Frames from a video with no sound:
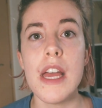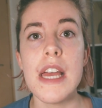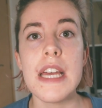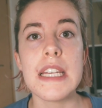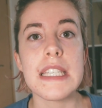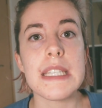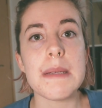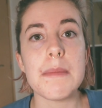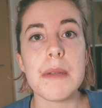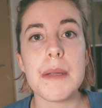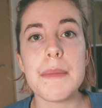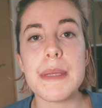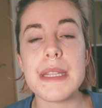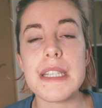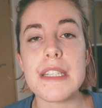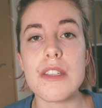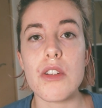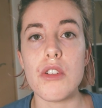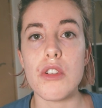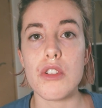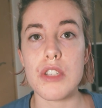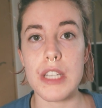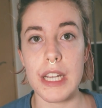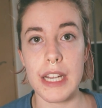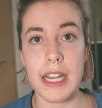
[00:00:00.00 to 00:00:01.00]
Simplemente
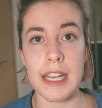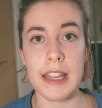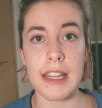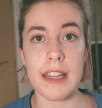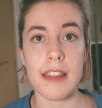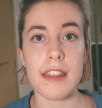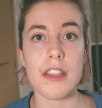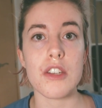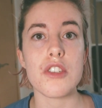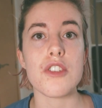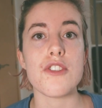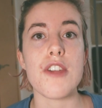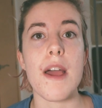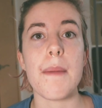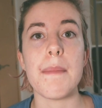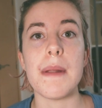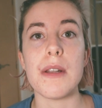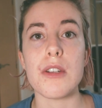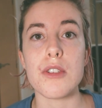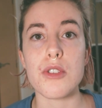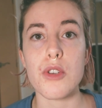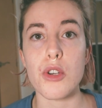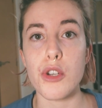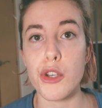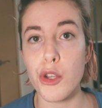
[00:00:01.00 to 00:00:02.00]
son los ejercicios, ya me
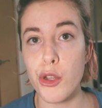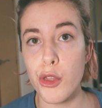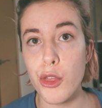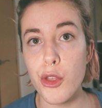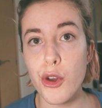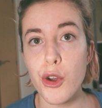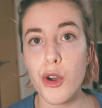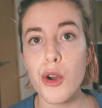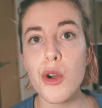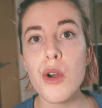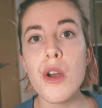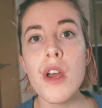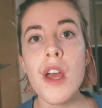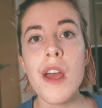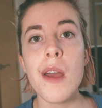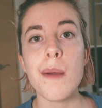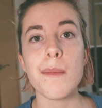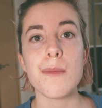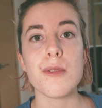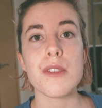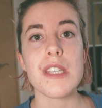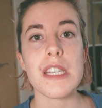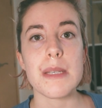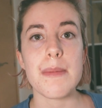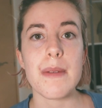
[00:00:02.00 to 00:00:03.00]
los conozco,
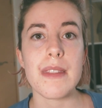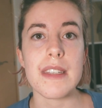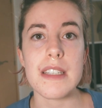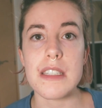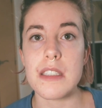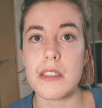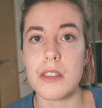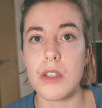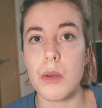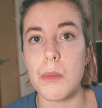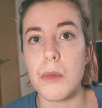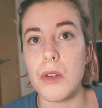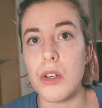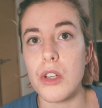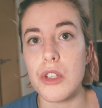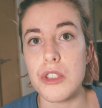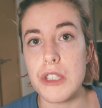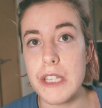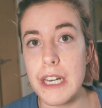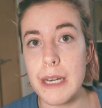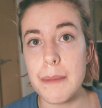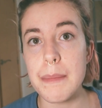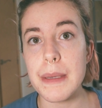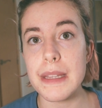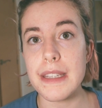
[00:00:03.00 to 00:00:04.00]
muchas veces como los
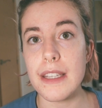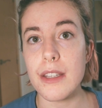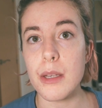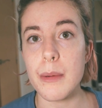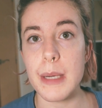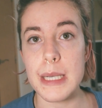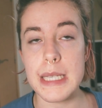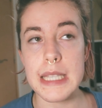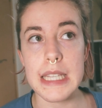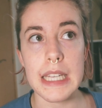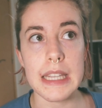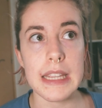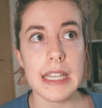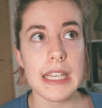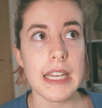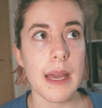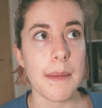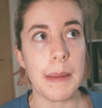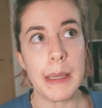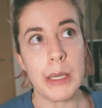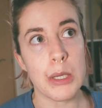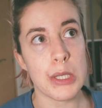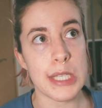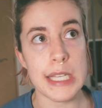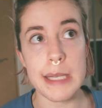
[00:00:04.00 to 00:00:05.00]
he repetido bastante, ya
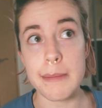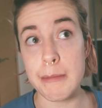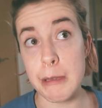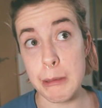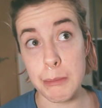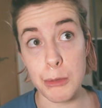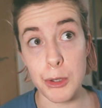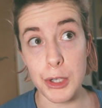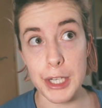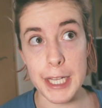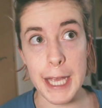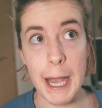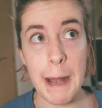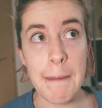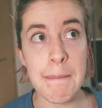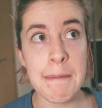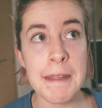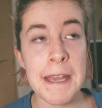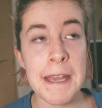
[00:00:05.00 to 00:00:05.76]
me los sé en memoria.